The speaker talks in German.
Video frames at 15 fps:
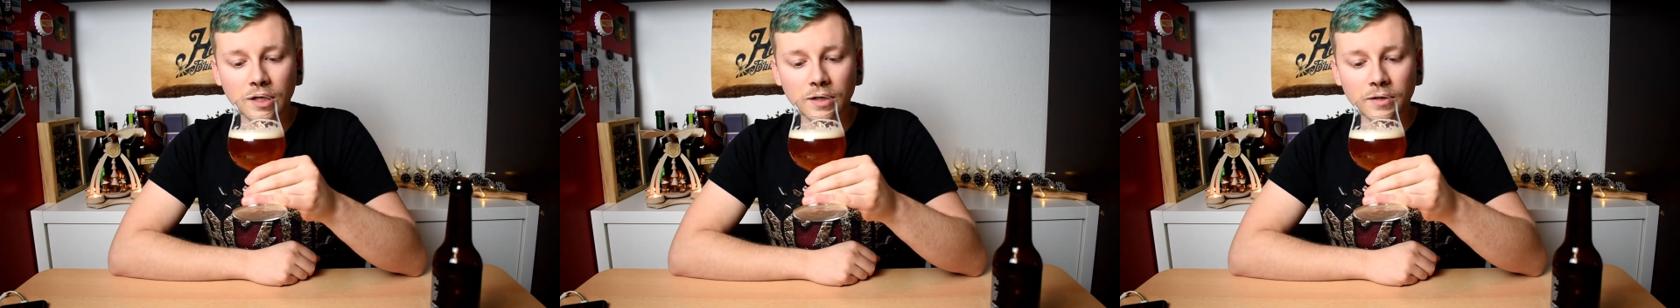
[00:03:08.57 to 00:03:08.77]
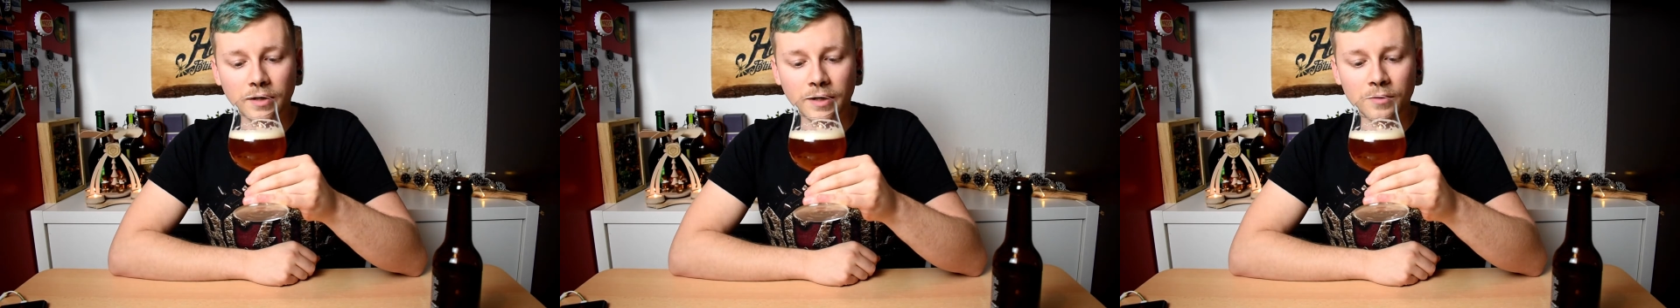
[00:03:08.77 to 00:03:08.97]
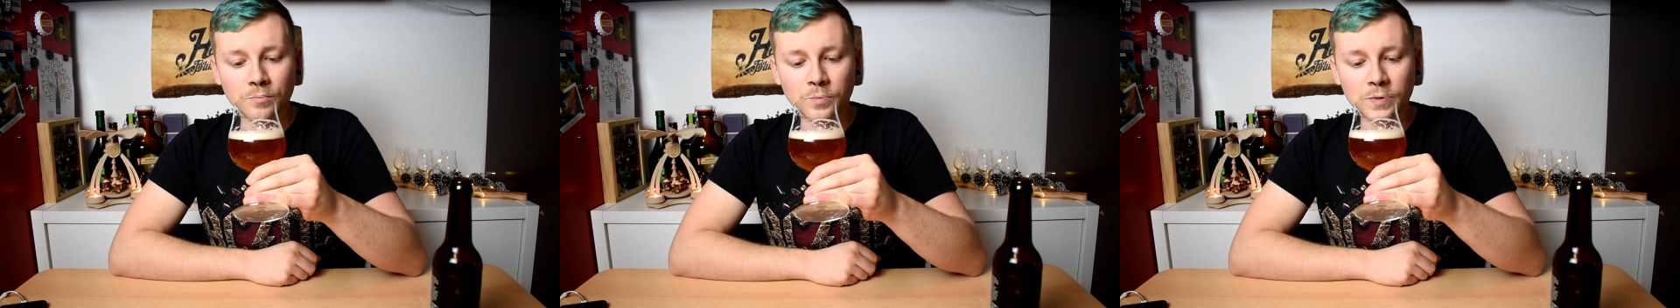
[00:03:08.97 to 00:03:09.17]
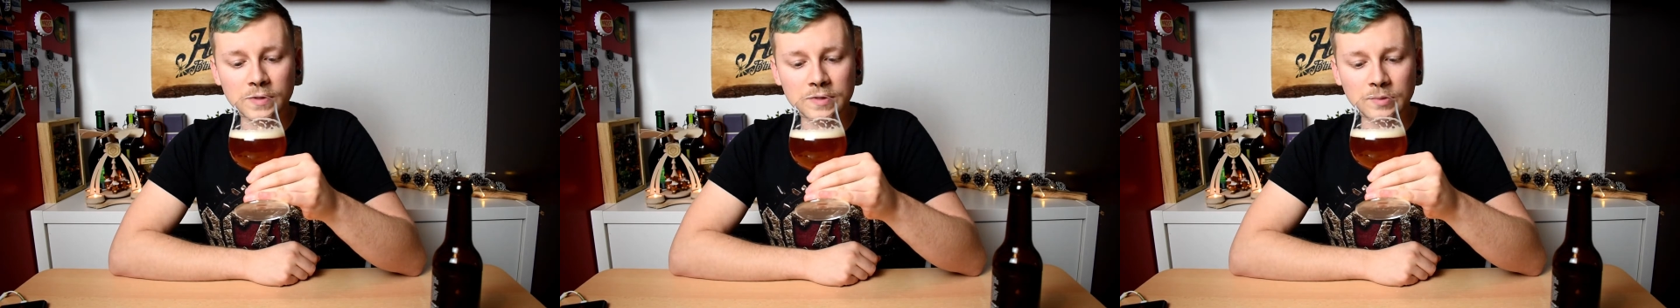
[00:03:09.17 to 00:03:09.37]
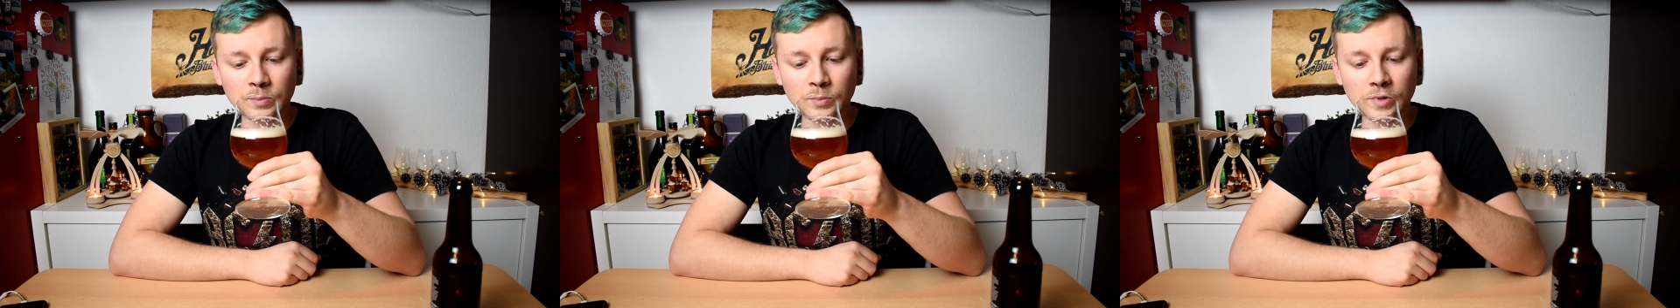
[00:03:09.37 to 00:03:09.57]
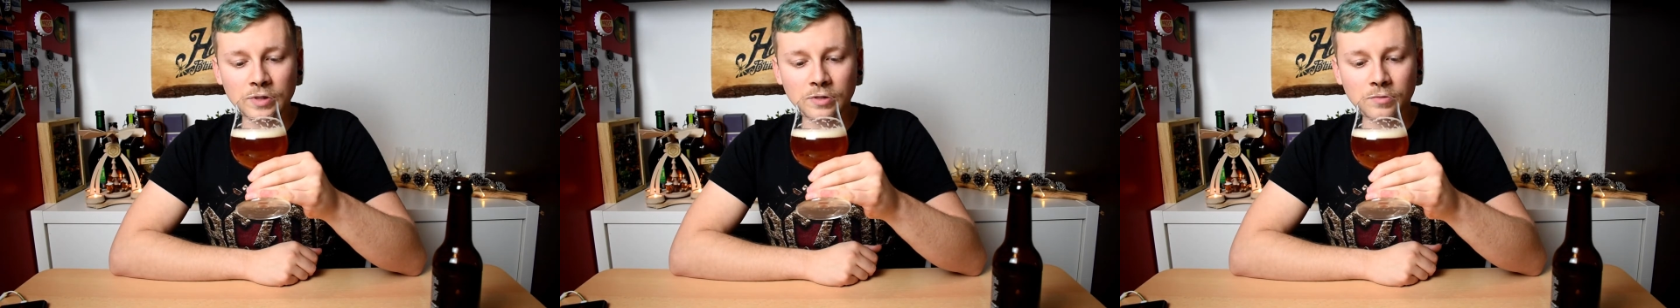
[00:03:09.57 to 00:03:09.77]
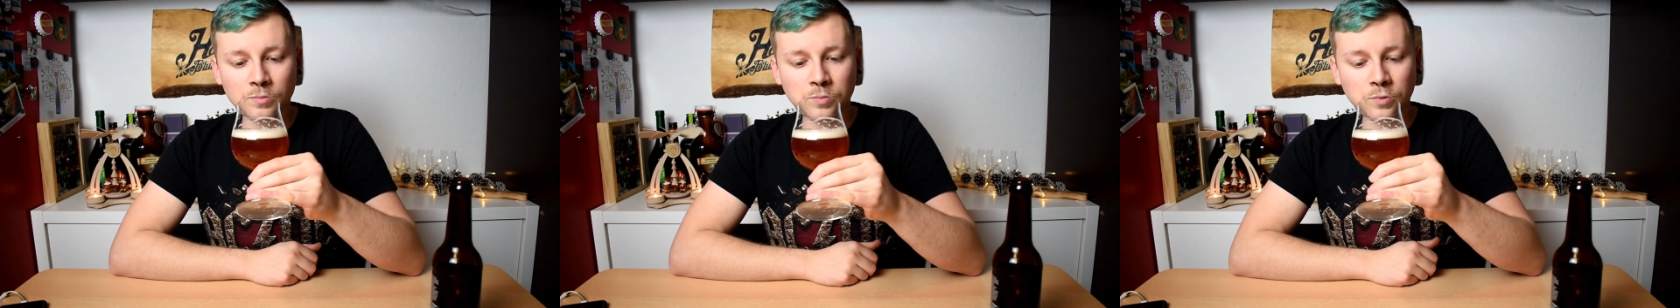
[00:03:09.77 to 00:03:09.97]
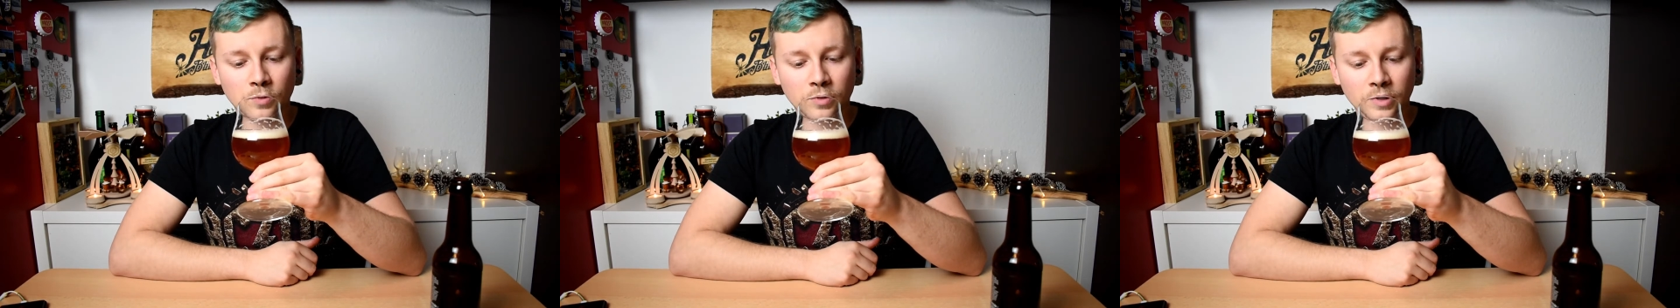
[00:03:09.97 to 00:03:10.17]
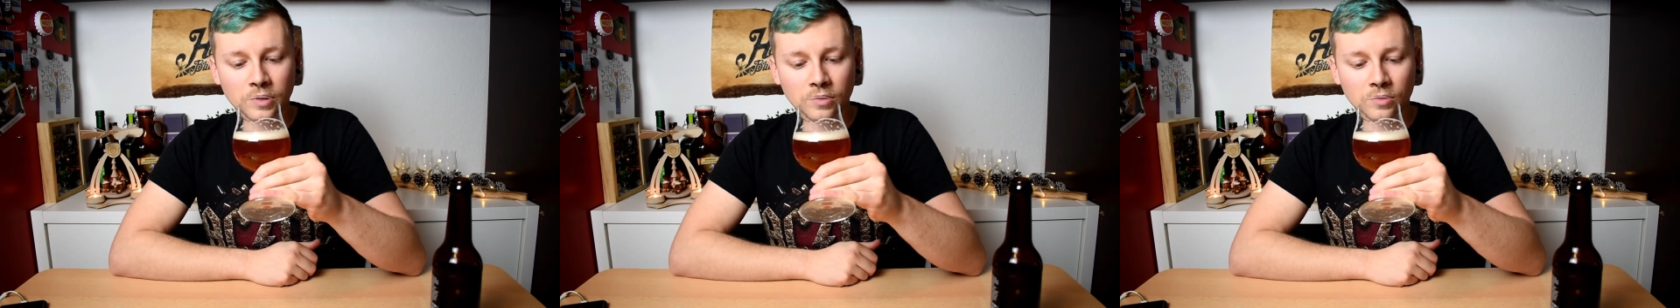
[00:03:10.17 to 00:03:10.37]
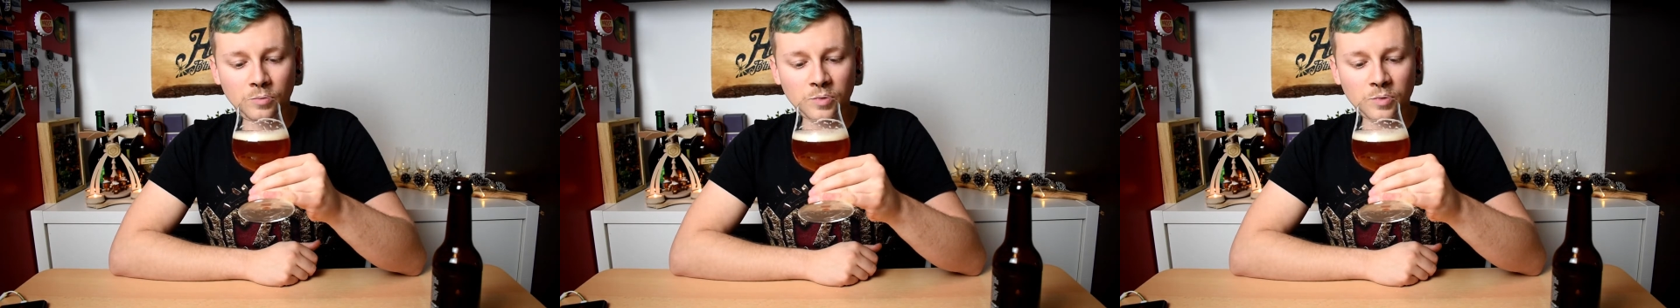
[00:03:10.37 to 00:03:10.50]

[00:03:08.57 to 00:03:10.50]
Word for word: klein bis mittelporig, in der